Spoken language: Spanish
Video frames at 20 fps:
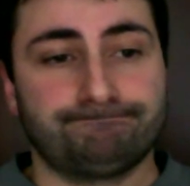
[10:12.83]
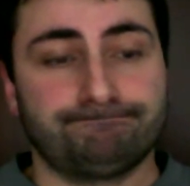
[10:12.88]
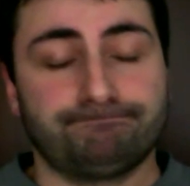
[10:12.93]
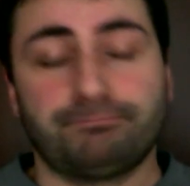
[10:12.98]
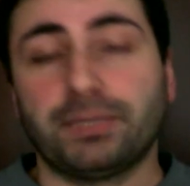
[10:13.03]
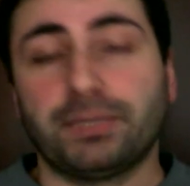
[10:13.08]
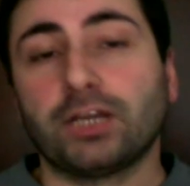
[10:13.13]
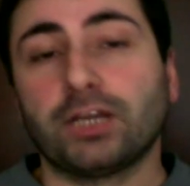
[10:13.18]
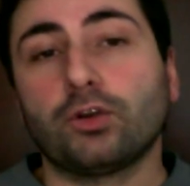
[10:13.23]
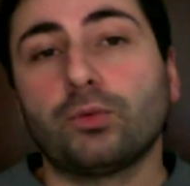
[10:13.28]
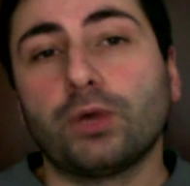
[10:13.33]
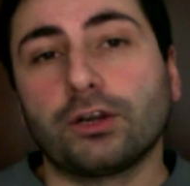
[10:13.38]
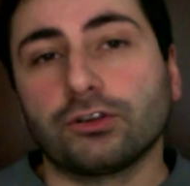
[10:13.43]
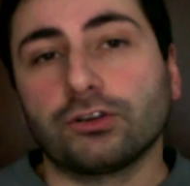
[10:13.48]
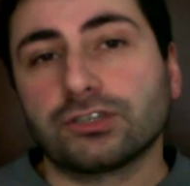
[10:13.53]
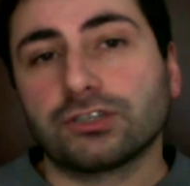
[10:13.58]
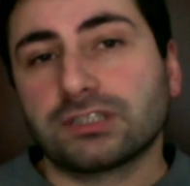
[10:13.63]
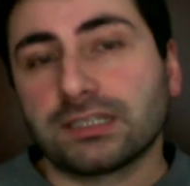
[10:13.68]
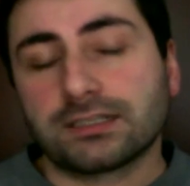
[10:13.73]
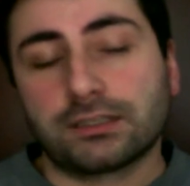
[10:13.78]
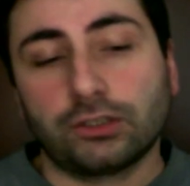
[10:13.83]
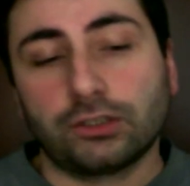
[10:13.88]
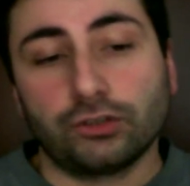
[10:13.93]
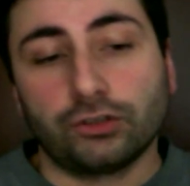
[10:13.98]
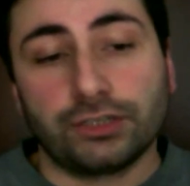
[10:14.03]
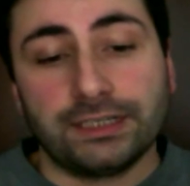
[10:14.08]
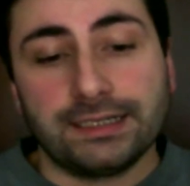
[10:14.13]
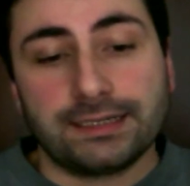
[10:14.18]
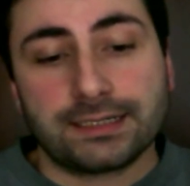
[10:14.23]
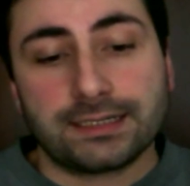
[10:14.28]
Pero bueno, estas
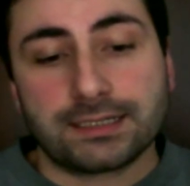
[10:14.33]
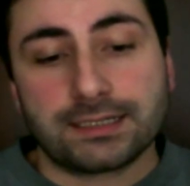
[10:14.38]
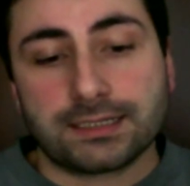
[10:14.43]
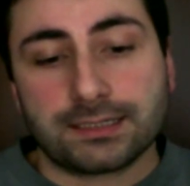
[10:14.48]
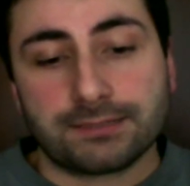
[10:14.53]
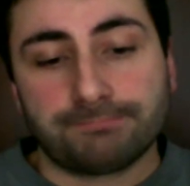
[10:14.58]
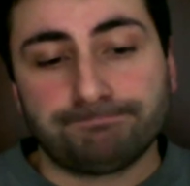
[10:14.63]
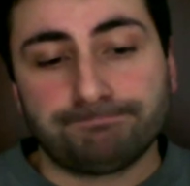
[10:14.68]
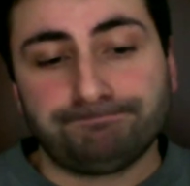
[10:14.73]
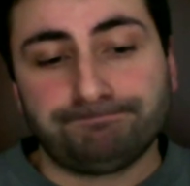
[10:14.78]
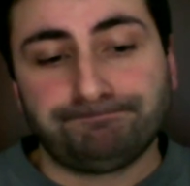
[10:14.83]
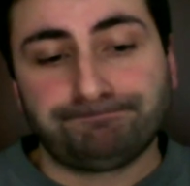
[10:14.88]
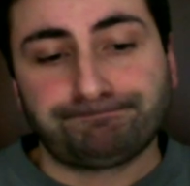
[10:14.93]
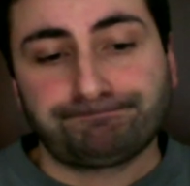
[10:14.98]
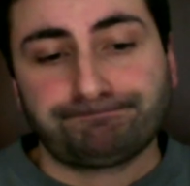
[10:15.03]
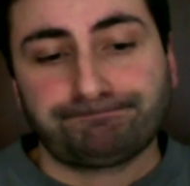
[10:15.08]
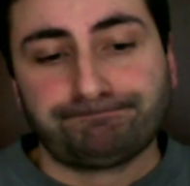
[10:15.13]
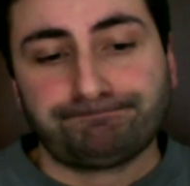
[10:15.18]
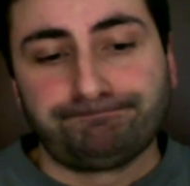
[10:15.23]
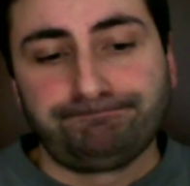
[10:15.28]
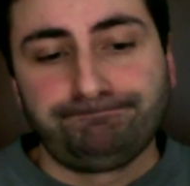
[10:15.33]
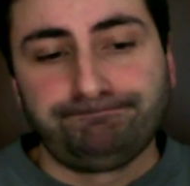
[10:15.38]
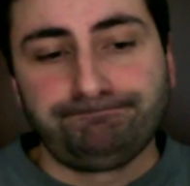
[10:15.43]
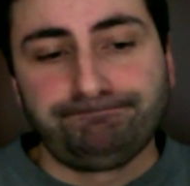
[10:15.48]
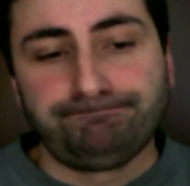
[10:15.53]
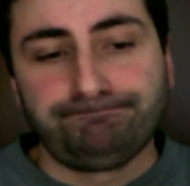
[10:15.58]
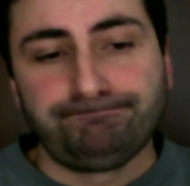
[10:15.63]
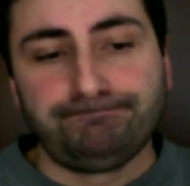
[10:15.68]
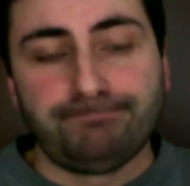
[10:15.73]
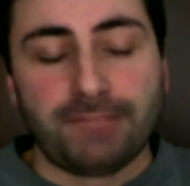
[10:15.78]
teorías,
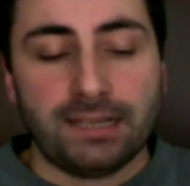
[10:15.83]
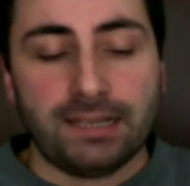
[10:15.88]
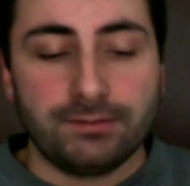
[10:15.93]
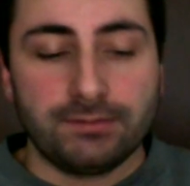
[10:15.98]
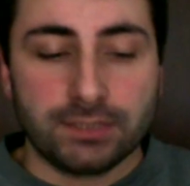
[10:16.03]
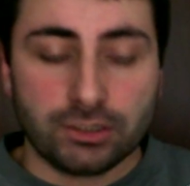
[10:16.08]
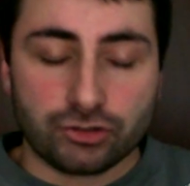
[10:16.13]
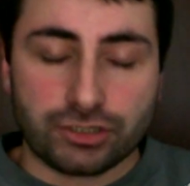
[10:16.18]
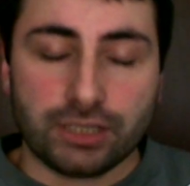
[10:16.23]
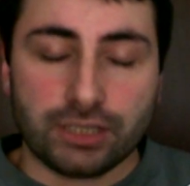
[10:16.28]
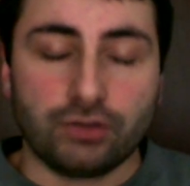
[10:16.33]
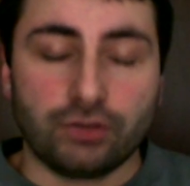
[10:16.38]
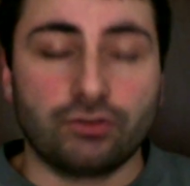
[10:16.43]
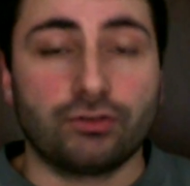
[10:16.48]
ya os digo,